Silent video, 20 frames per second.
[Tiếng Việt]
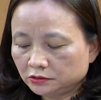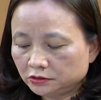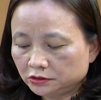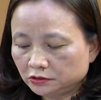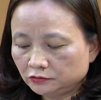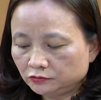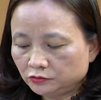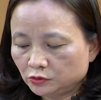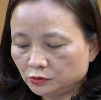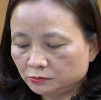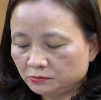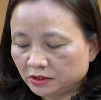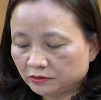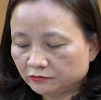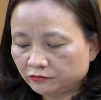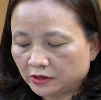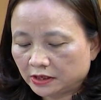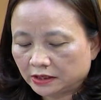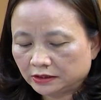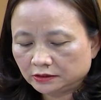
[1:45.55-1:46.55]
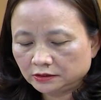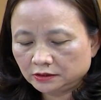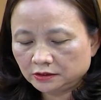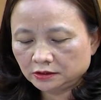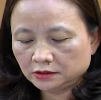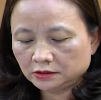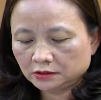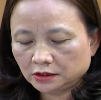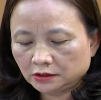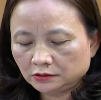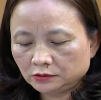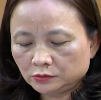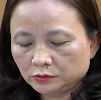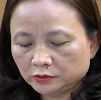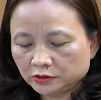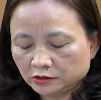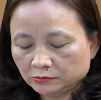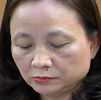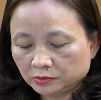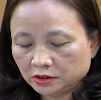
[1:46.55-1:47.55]
chức vụ biệt phái khi kết
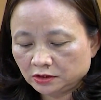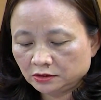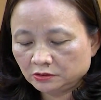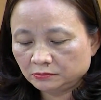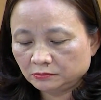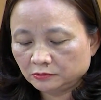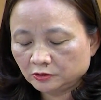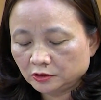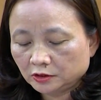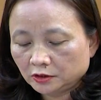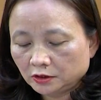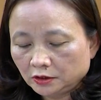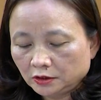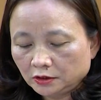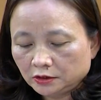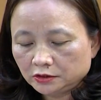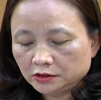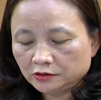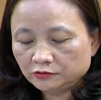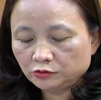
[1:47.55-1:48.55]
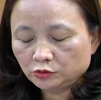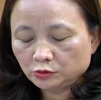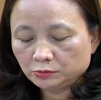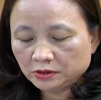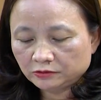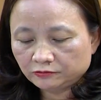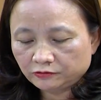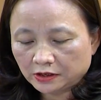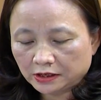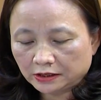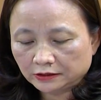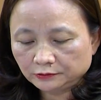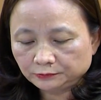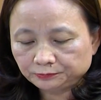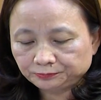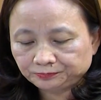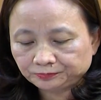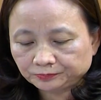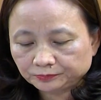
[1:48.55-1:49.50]
thúc nhiệm kỳ nhiệm vụ biệt phái.